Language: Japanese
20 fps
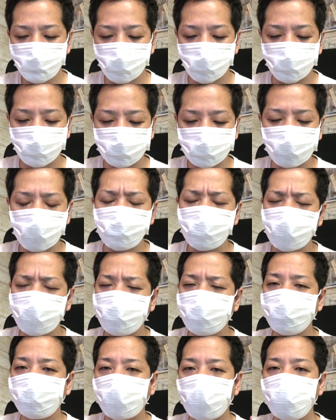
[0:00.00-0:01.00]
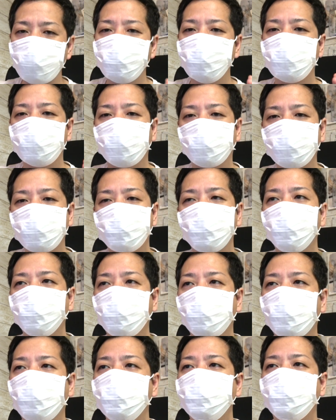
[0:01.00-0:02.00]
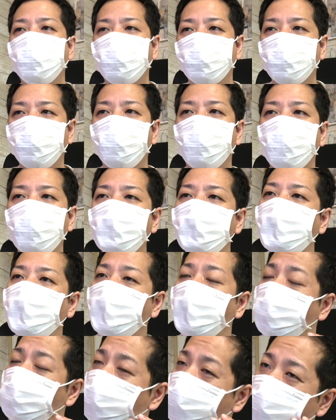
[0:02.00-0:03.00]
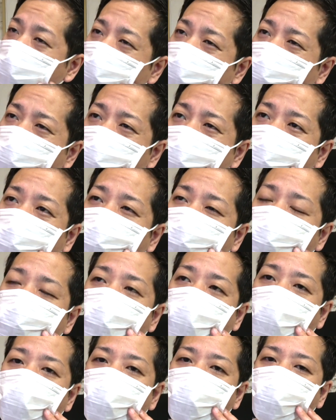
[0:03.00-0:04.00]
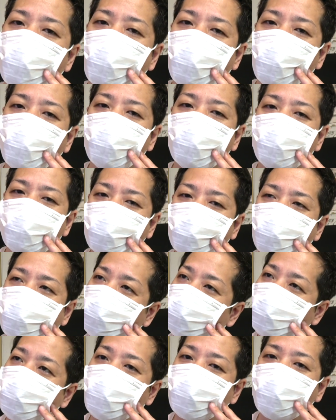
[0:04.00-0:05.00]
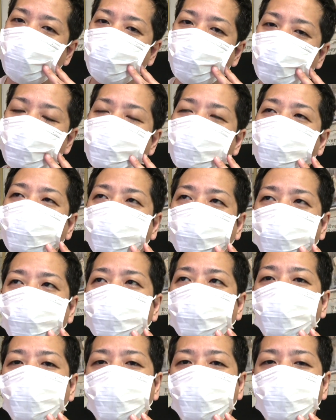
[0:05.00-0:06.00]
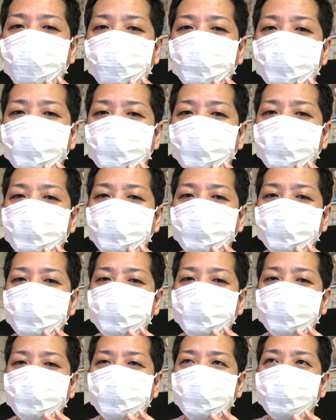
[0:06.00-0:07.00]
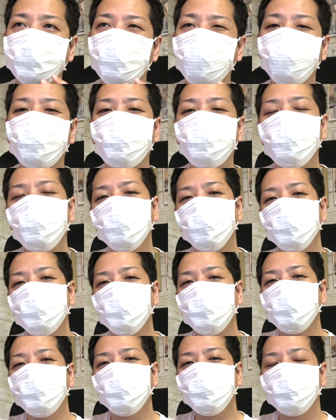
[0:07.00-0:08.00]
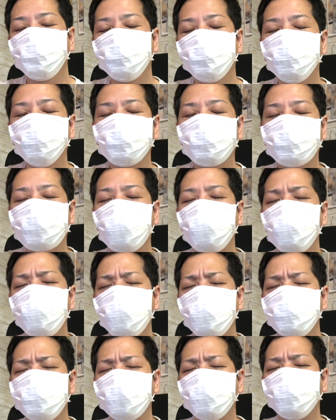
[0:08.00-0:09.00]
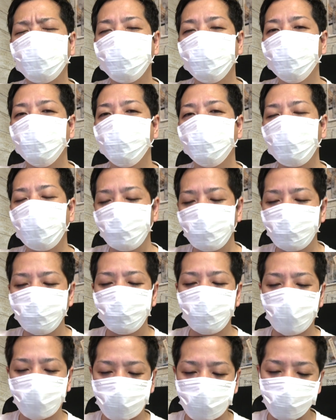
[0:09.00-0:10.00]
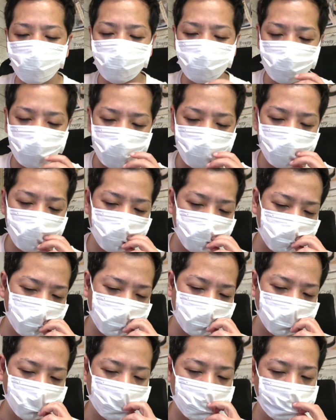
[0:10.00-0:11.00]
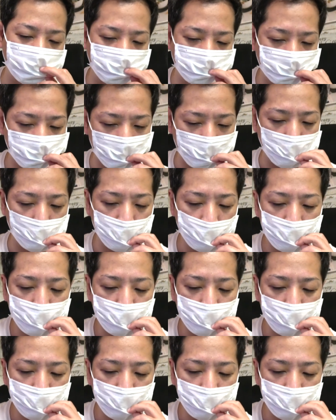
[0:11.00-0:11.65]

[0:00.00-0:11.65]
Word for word: まあねスケバレの家宝が結構でかいんだけどメガナイトの家宝は俺はそこまで今のところはえもう使えないじゃんっていうレベルでは感じてないかなと思いますは